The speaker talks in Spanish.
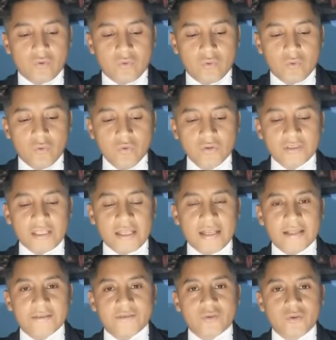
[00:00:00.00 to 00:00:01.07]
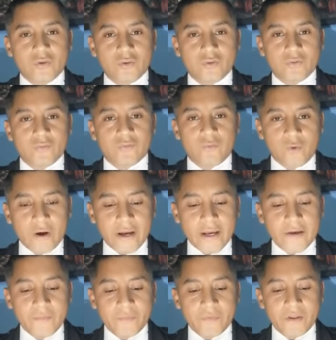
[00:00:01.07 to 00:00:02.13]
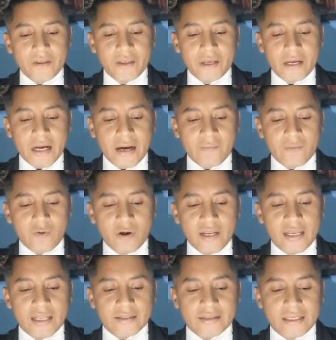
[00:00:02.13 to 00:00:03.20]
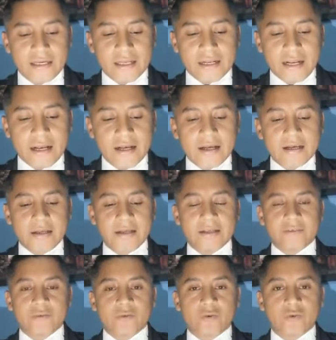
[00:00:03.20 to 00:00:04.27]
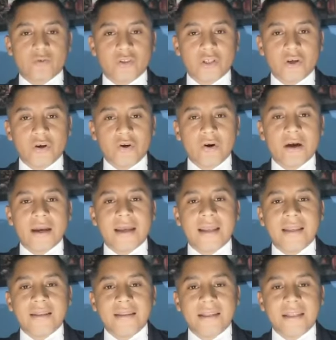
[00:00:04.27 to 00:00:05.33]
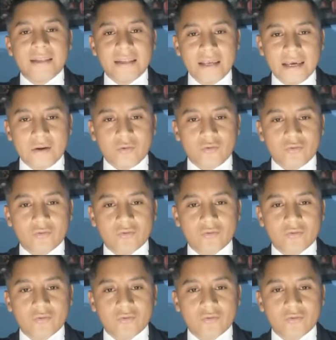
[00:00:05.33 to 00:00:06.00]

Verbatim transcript: un talento fue y cavó en la tierra y escondió el dinero